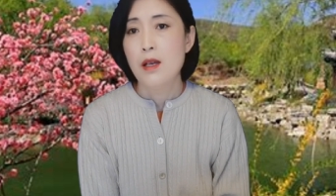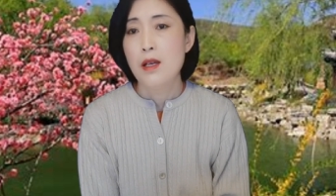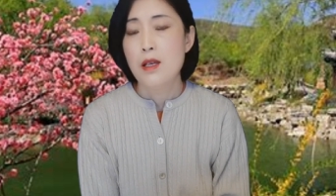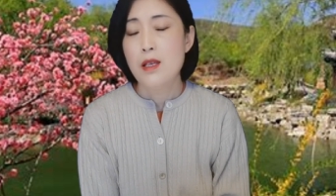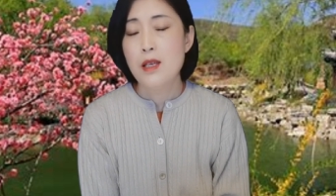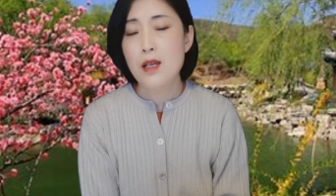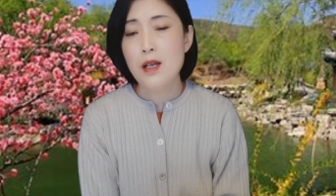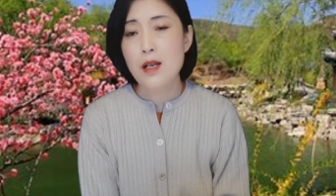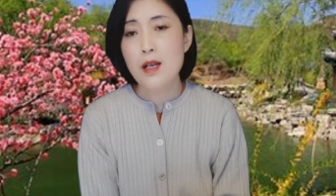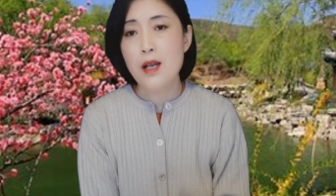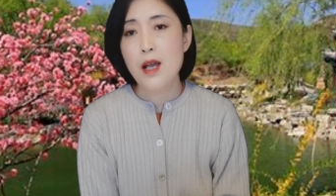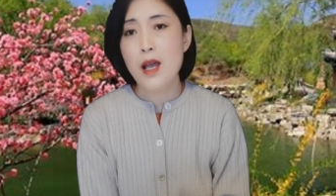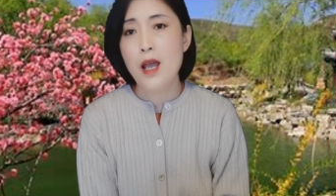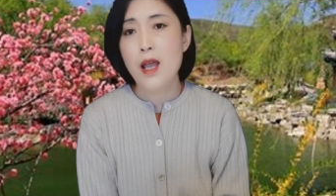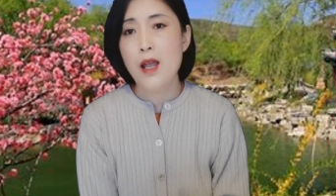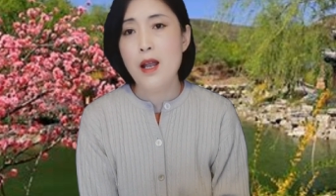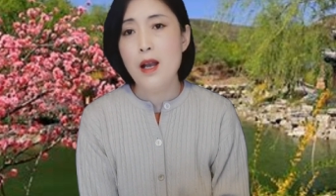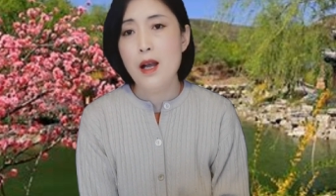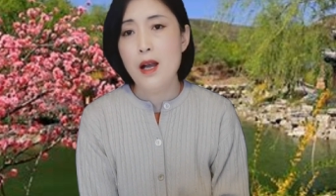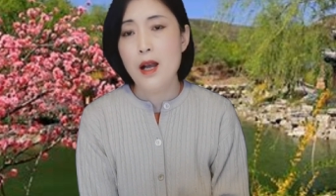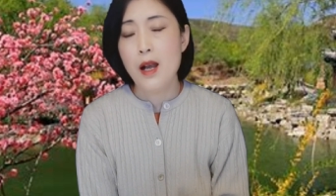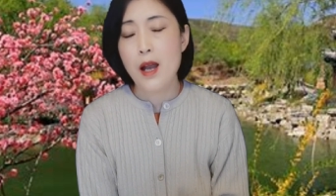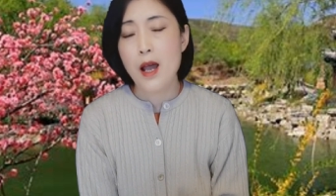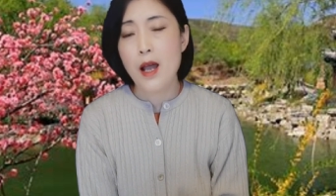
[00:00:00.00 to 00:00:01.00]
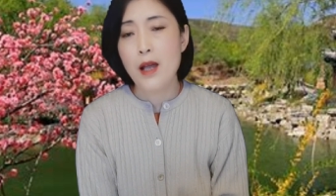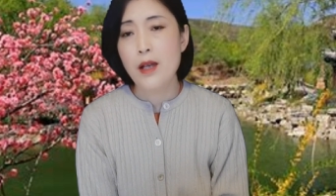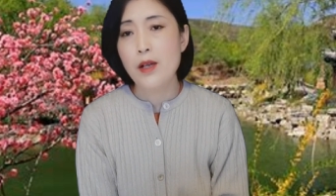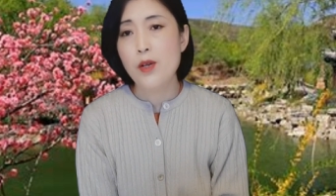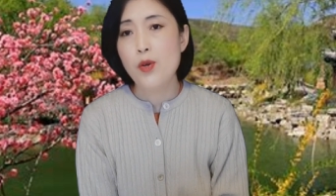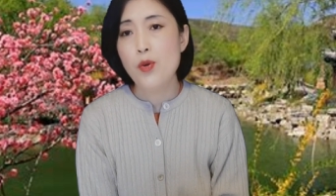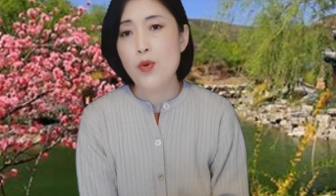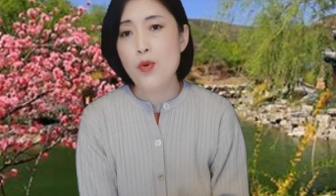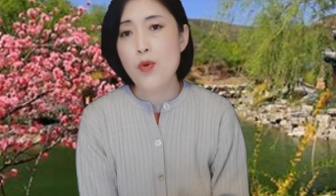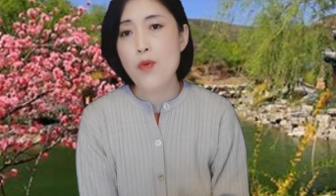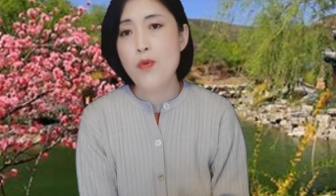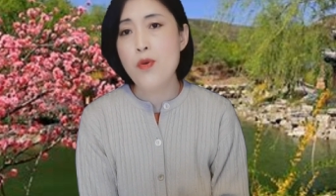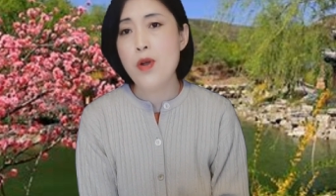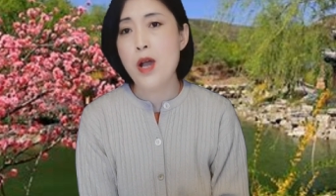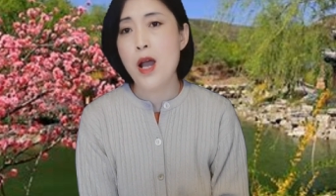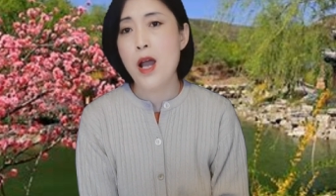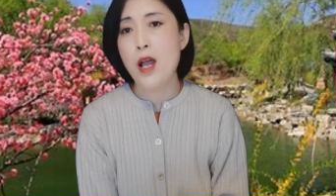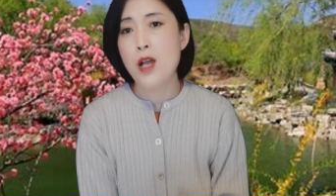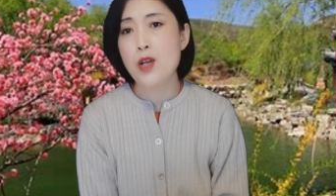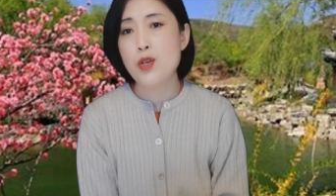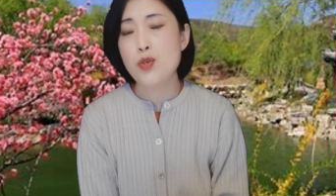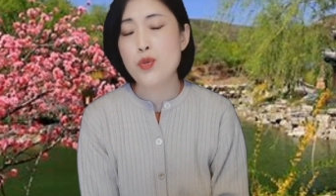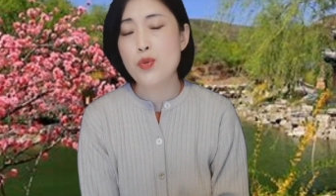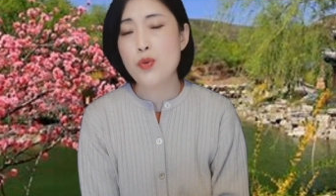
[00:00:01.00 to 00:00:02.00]
应该来公
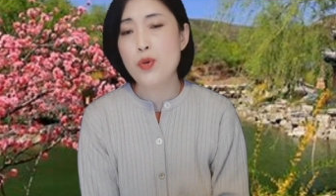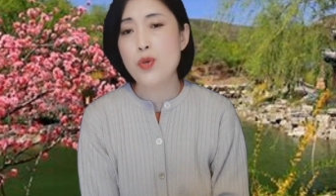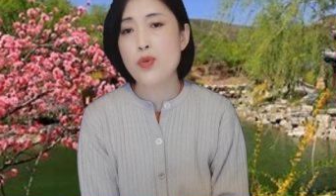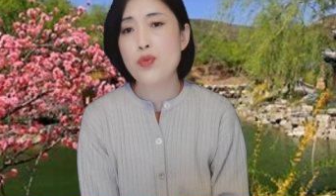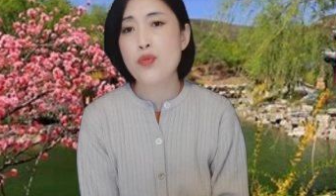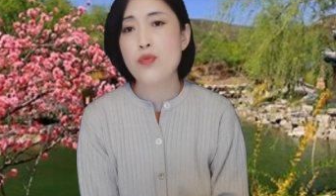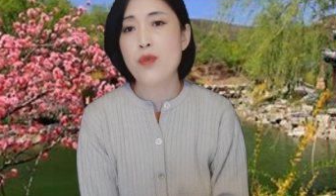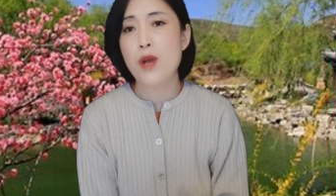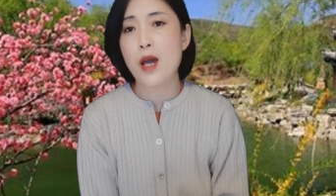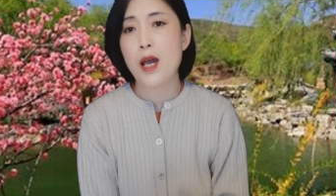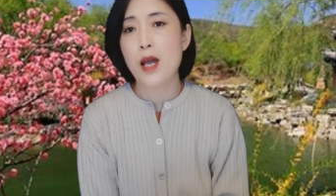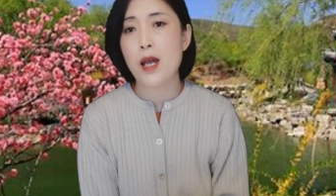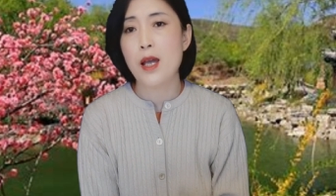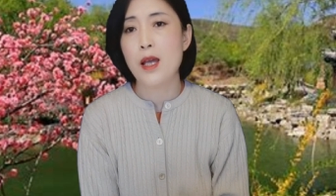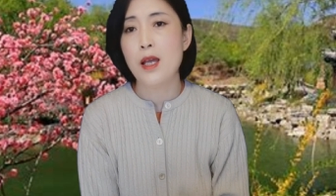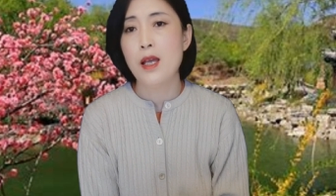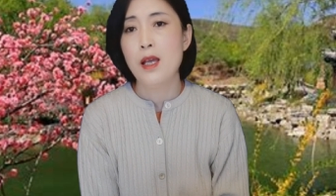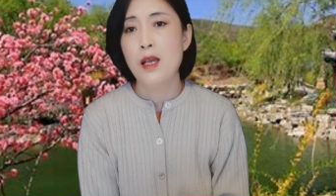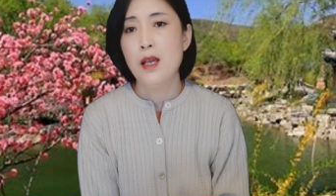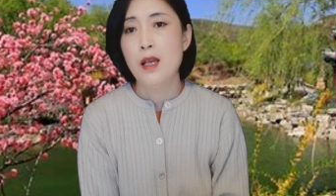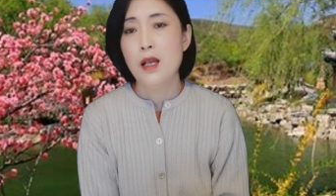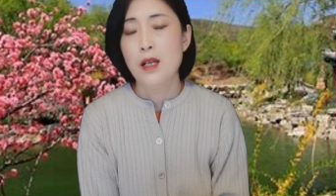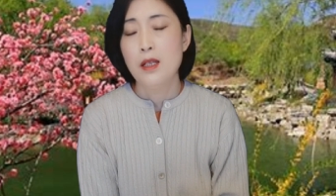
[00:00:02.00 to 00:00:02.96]
开说出来，